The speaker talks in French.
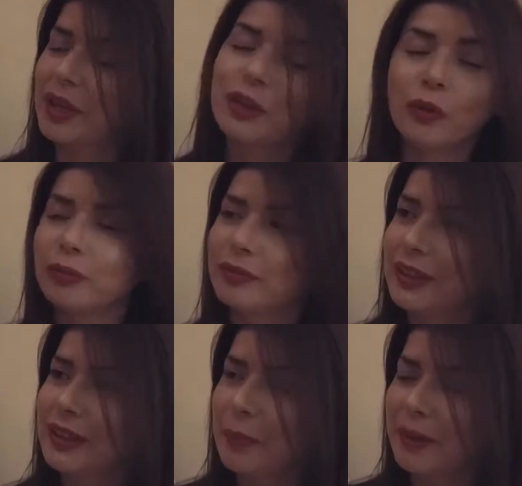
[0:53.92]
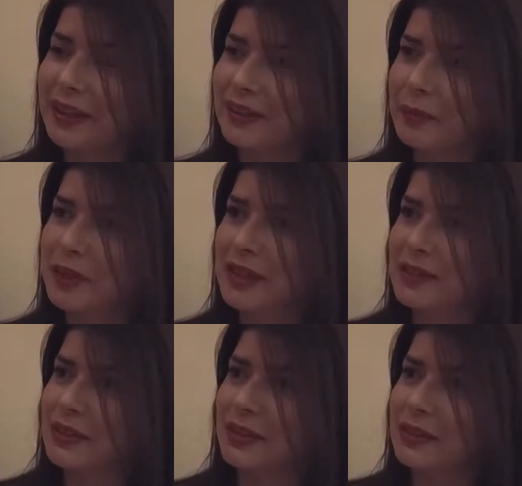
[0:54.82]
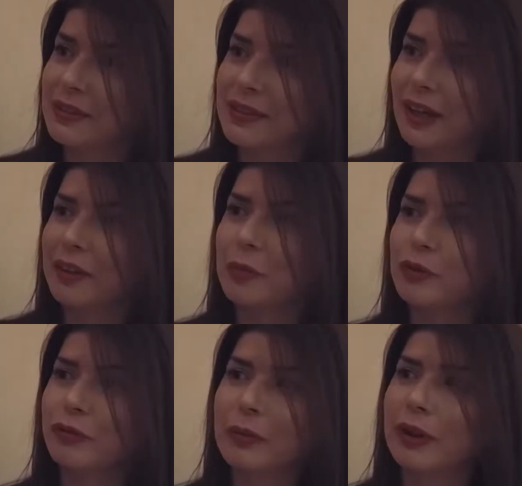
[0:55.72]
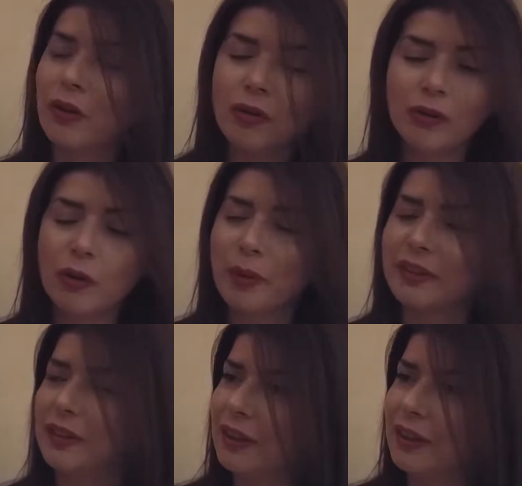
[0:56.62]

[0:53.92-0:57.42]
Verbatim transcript: Non, il n'y a pas d'intermédiaire, c'est directement du fabricant au partenaire.